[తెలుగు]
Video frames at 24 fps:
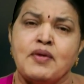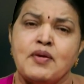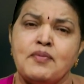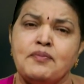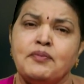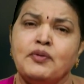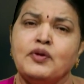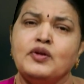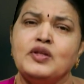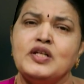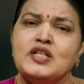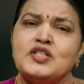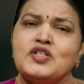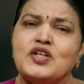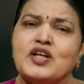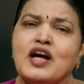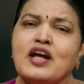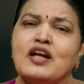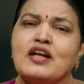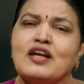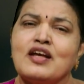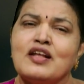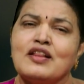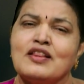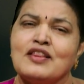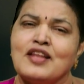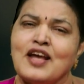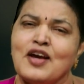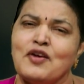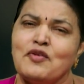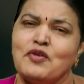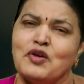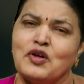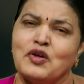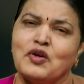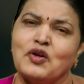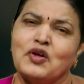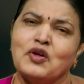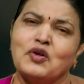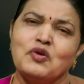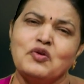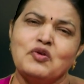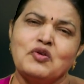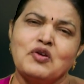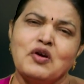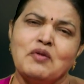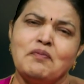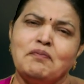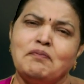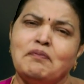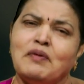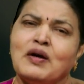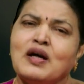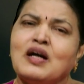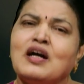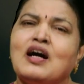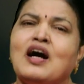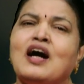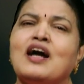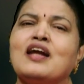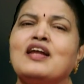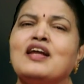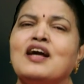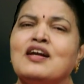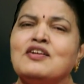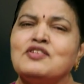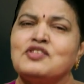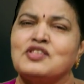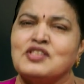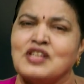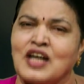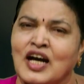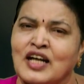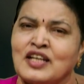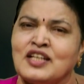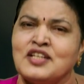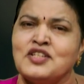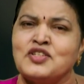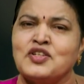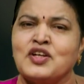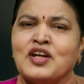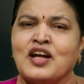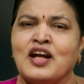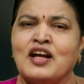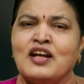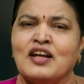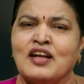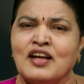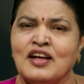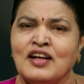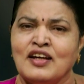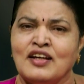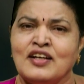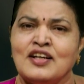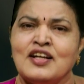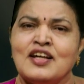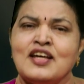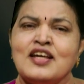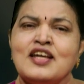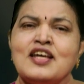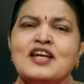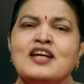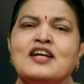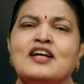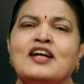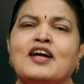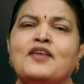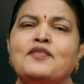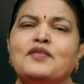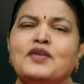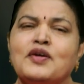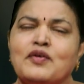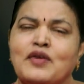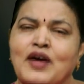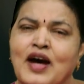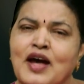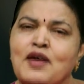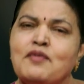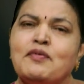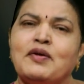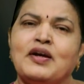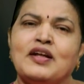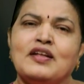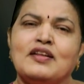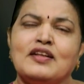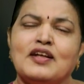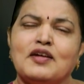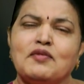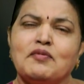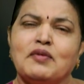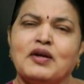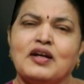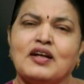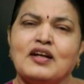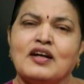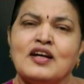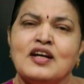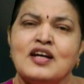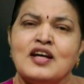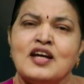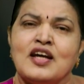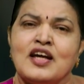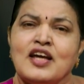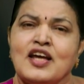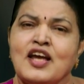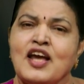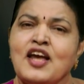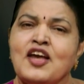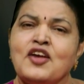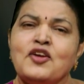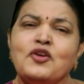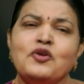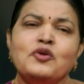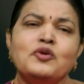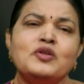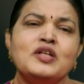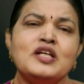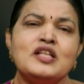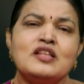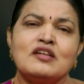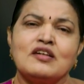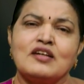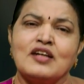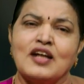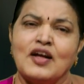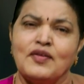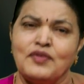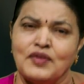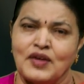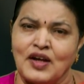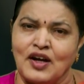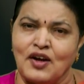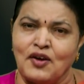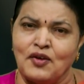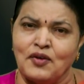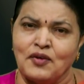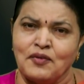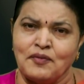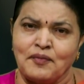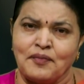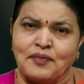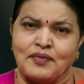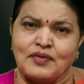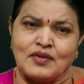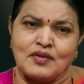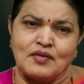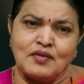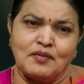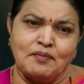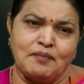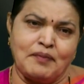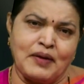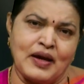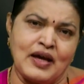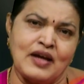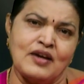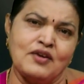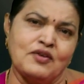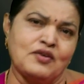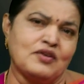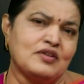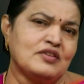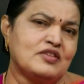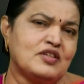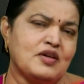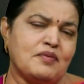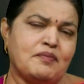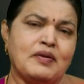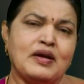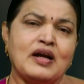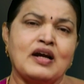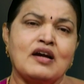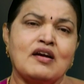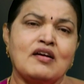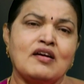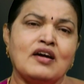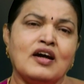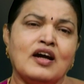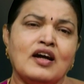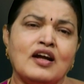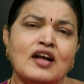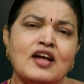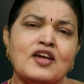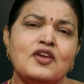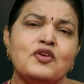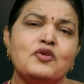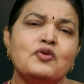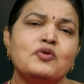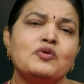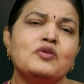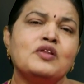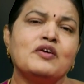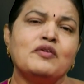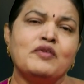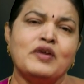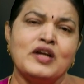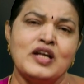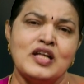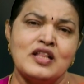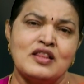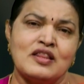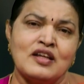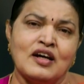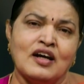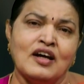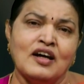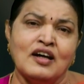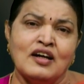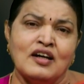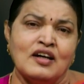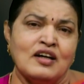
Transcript: పెంపొందించడానికి దేవుని కొరకు గొప్ప కార్యాలు సాధించడానికి ఈ గ్రంథం రాయబడిందనమాట ఈ యూదిత్ గ్రంథంలో పేరు చెప్పినట్లుగానే యూద వనిత